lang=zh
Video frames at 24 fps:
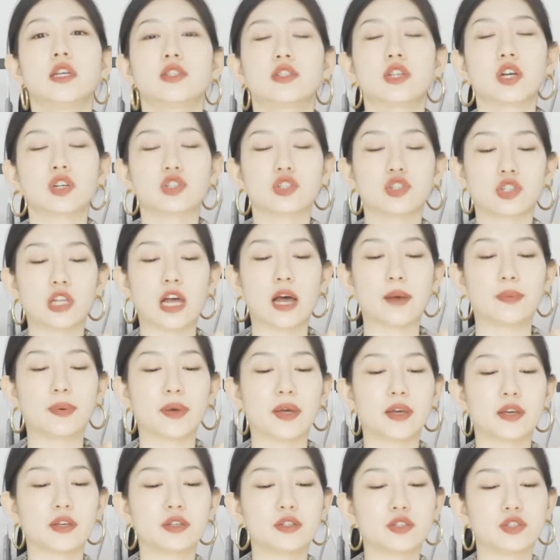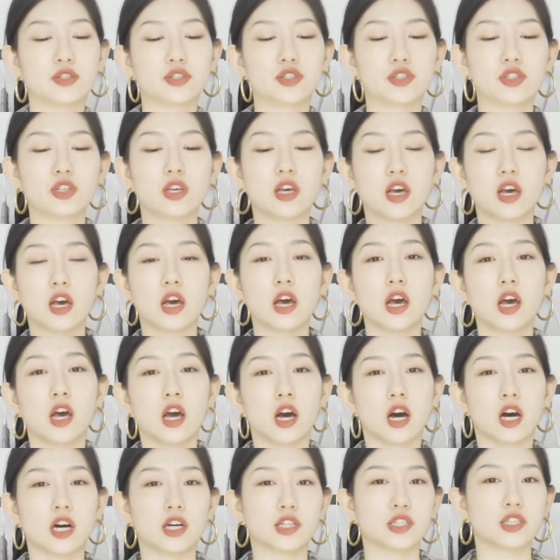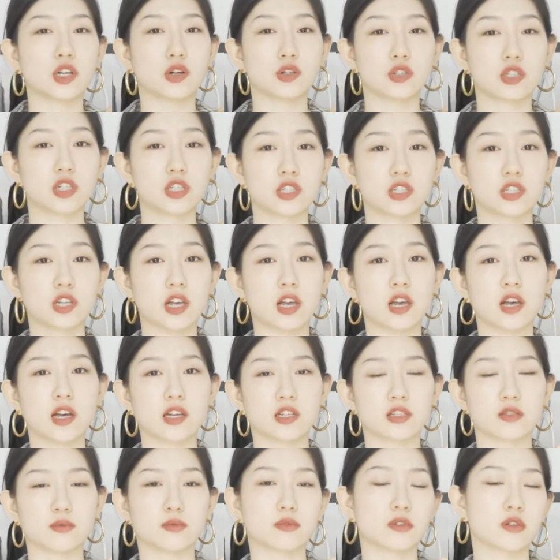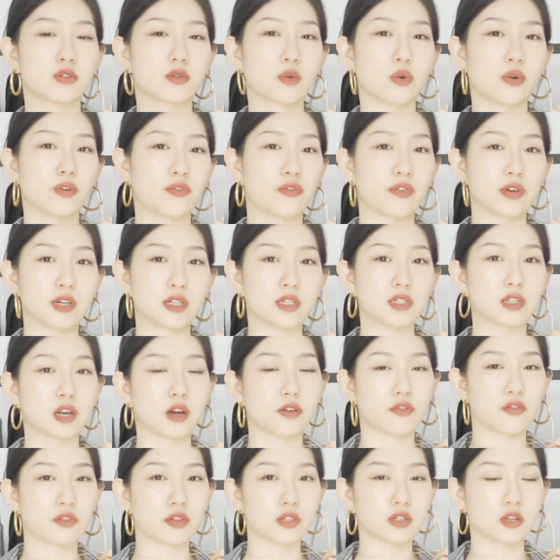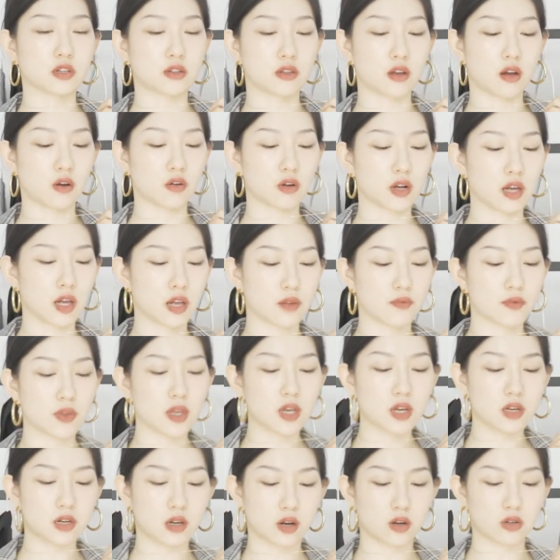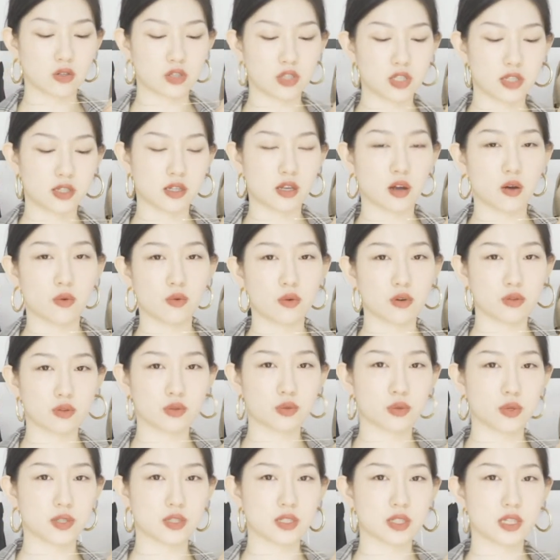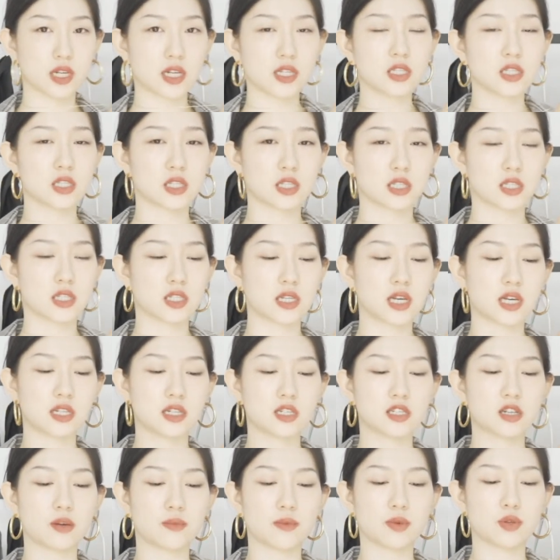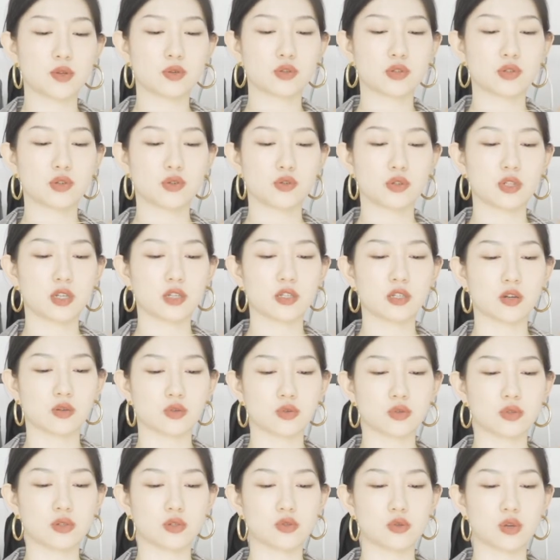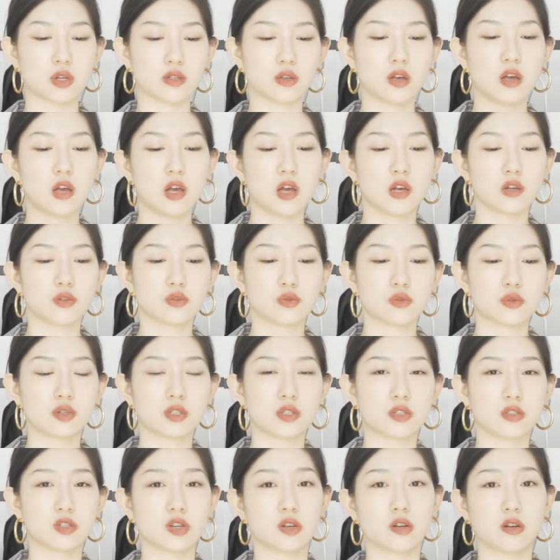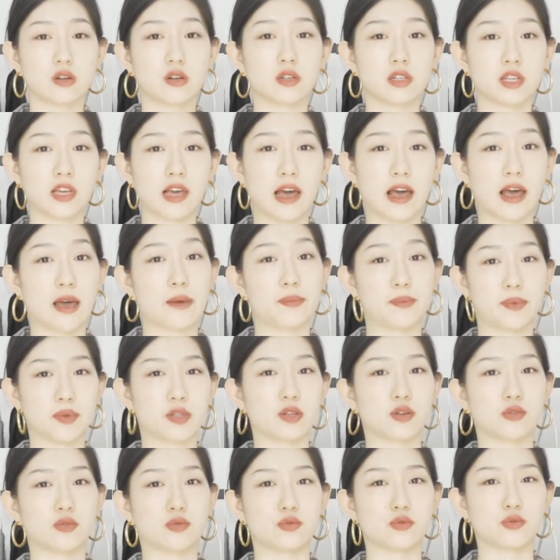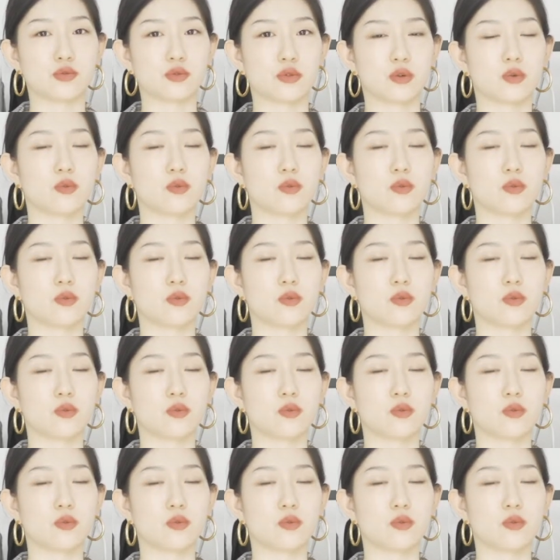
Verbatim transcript: 像是搭配一些呃小衬衫啊什么的都会非常非常的好看，然后这一条我很推荐，它仔细看它上面都是有一些小碎钻的，所以整个也还比较有女人